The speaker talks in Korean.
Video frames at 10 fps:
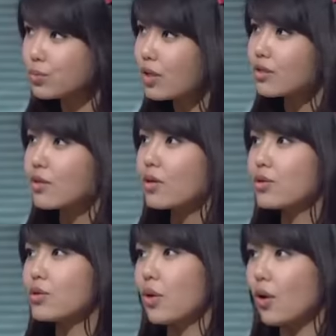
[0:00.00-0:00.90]
춤 같은
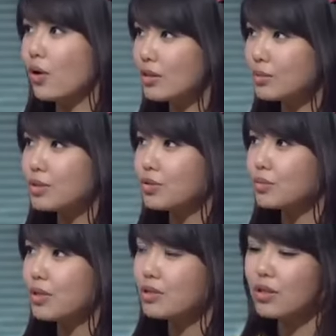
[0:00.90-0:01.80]
것도 더 열심히
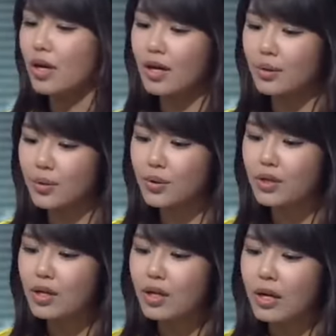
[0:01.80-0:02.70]
준비했어야 했고
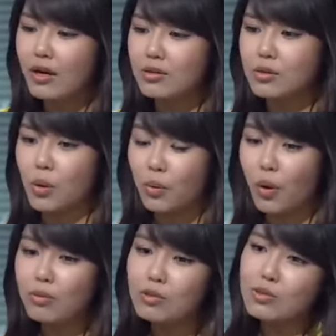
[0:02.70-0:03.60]
저
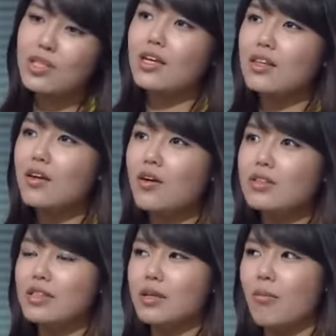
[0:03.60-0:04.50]
너무 속상했던
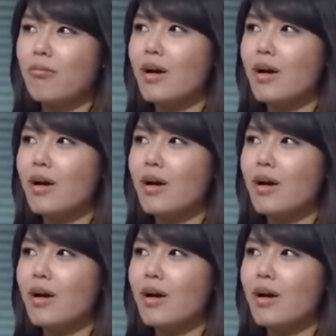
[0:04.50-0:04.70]
건 이제